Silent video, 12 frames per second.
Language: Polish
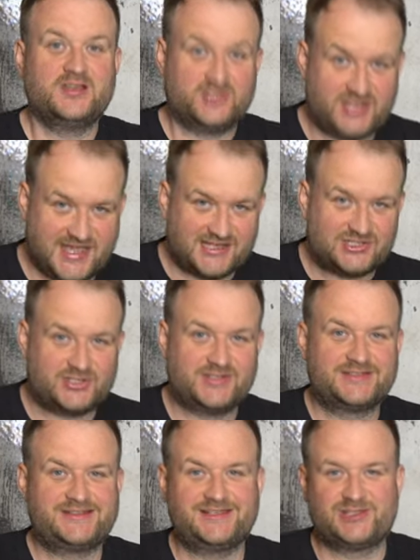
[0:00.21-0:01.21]
Cześć,
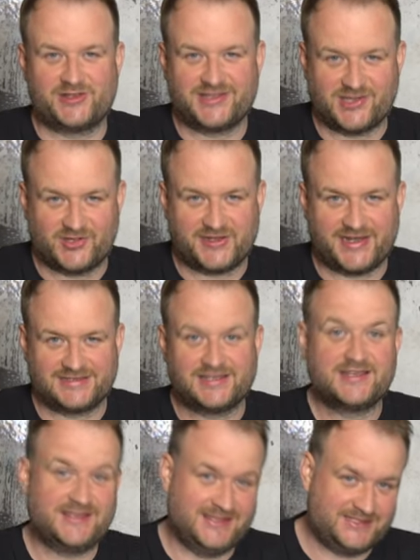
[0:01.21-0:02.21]
z tej strony Konrad,
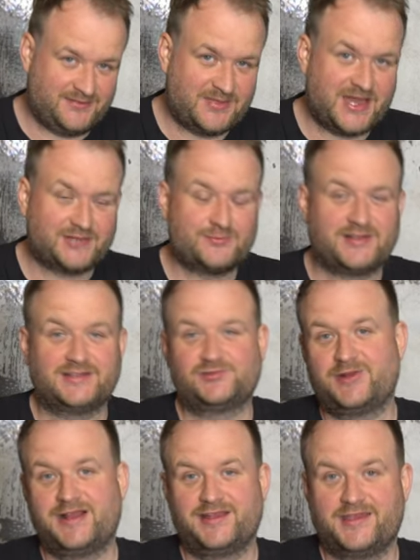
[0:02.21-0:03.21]
Xtreme Hardware
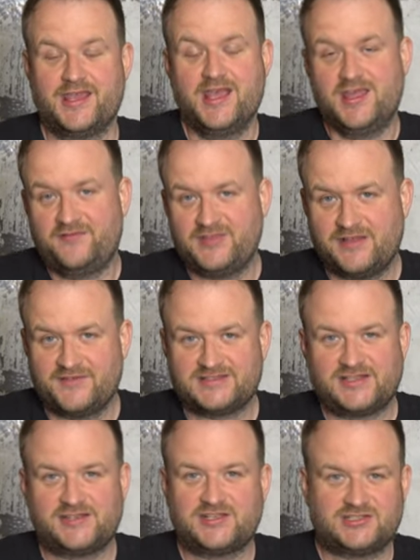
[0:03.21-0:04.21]
naturalnie. Witam Was
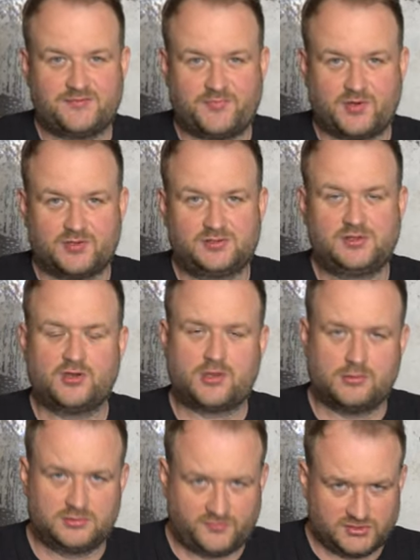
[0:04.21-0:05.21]
serdecznie po
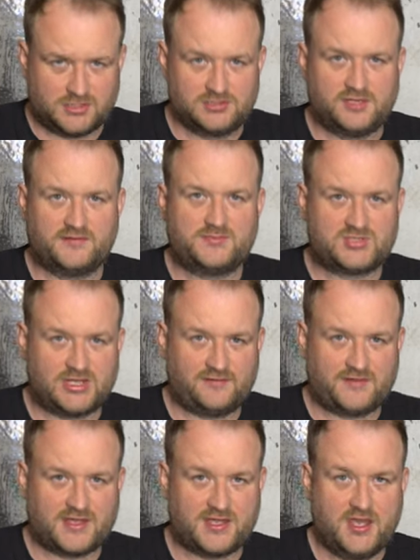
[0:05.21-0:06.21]
około dwutygodniowej
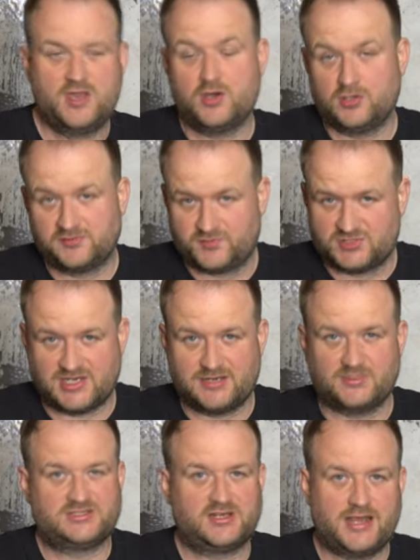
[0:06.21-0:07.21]
przerwie odrzucania
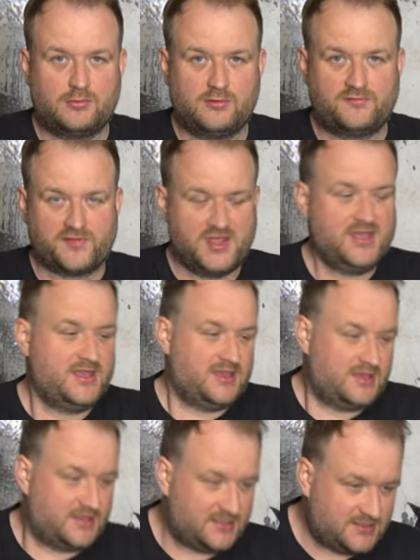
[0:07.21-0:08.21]
materiałów.
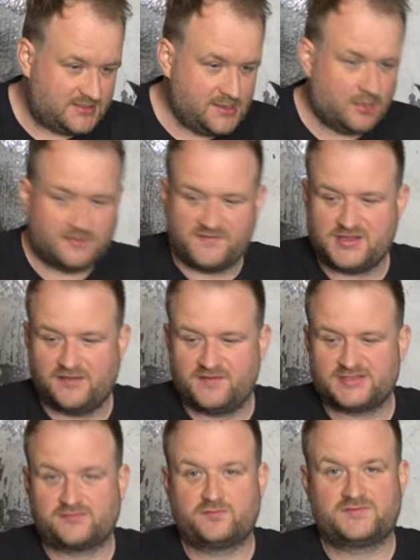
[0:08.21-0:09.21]
E, no, witam
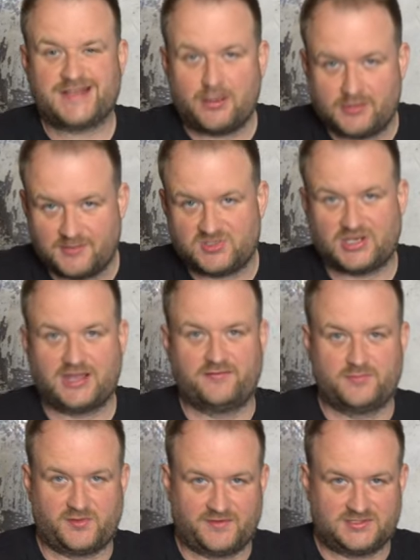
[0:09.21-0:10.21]
Was w całkiem
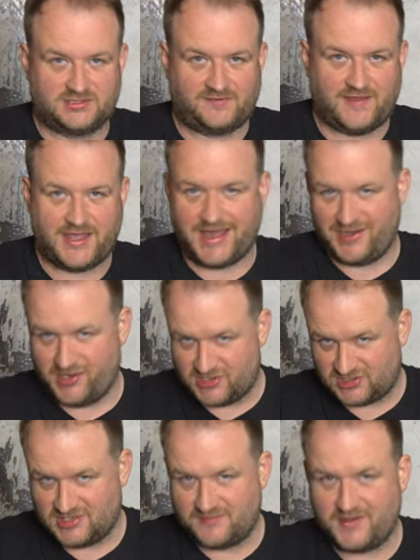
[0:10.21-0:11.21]
ciekawym towarzystwie, ale
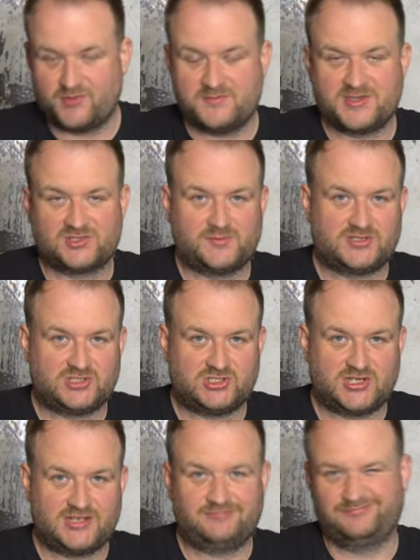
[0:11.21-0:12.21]
jeszcze niepełnym, jak
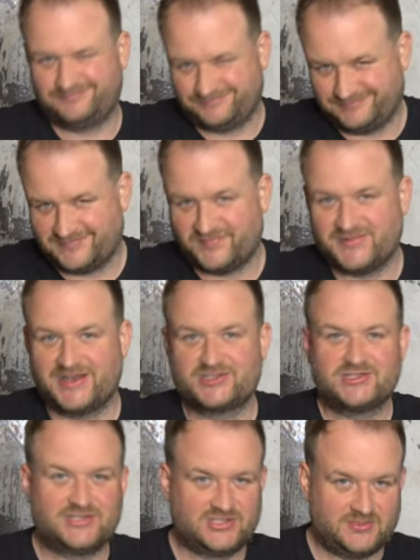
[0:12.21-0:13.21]
zobaczycie w
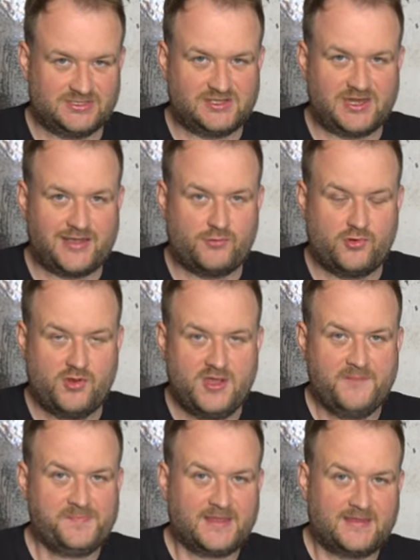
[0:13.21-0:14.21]
dalszej części materiału.
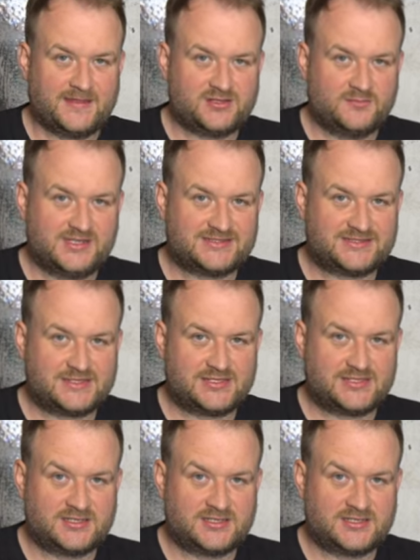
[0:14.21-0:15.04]
Natomiast e,